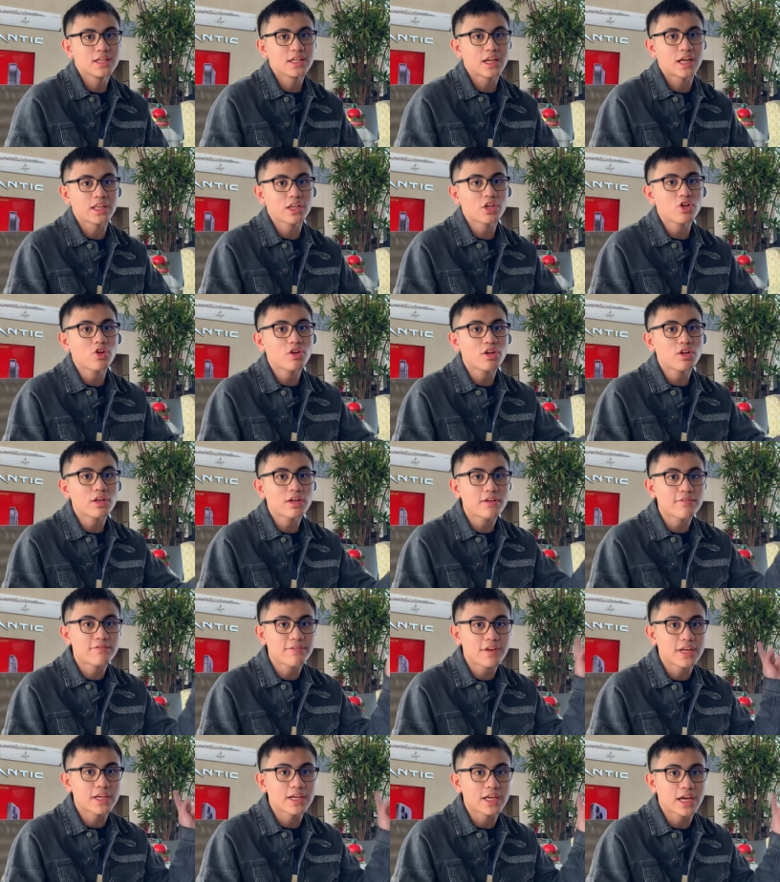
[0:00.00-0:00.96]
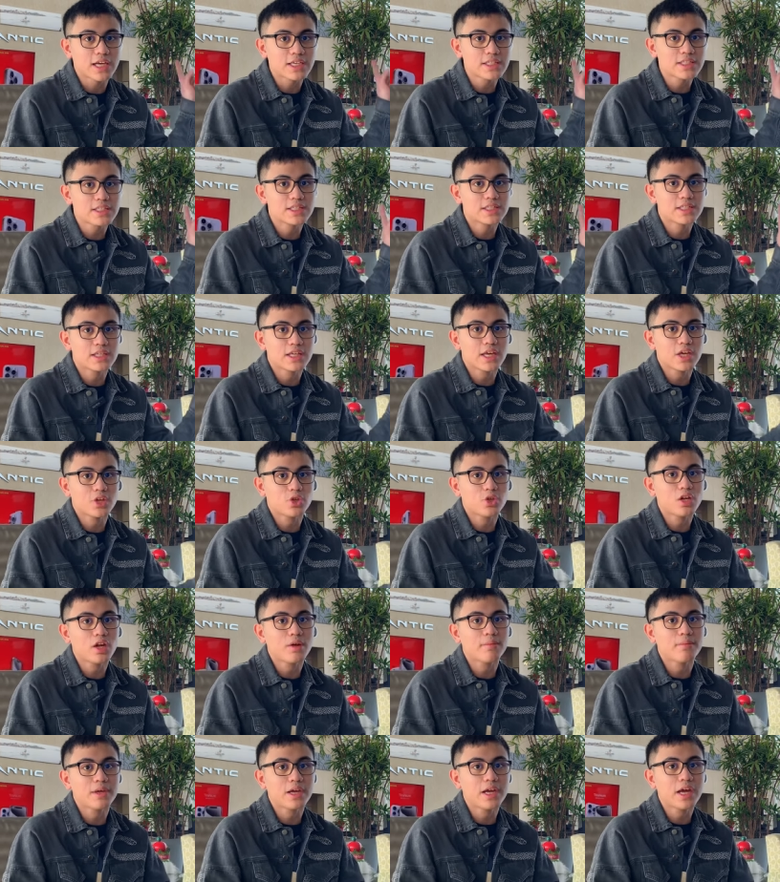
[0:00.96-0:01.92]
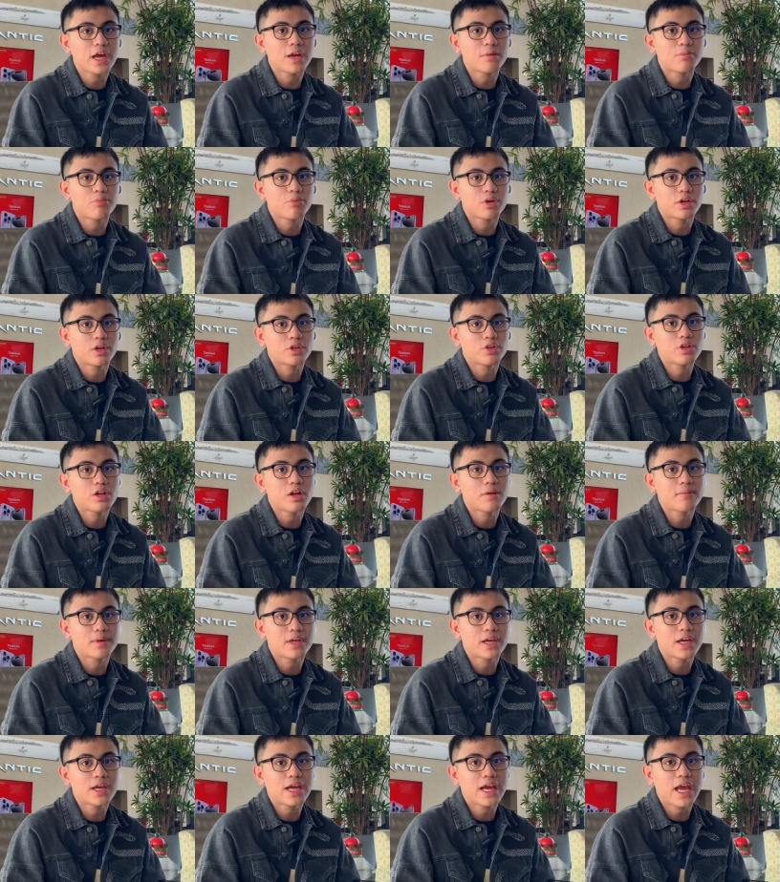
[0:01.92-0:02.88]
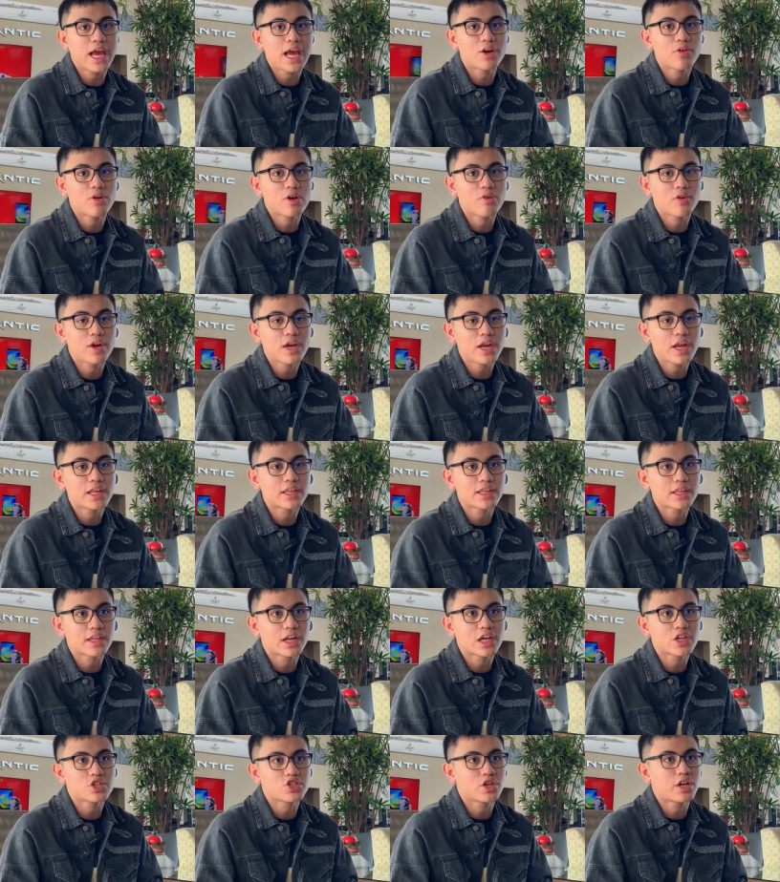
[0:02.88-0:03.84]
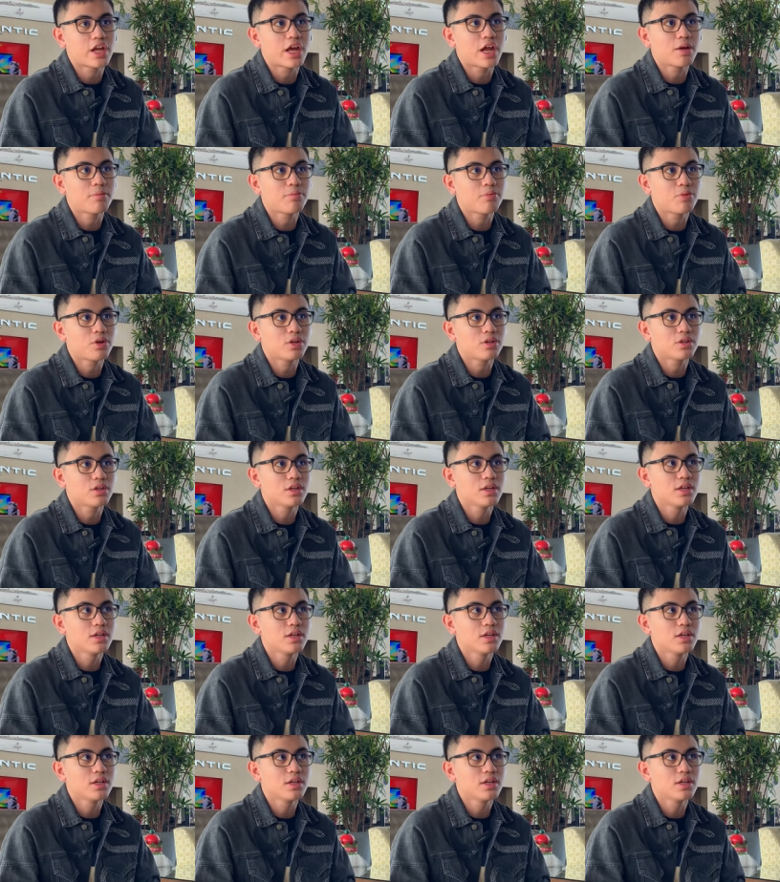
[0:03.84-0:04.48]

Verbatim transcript: nanti kalau ke Vegas itu namanya airport itu namanya Harry Reid International Airport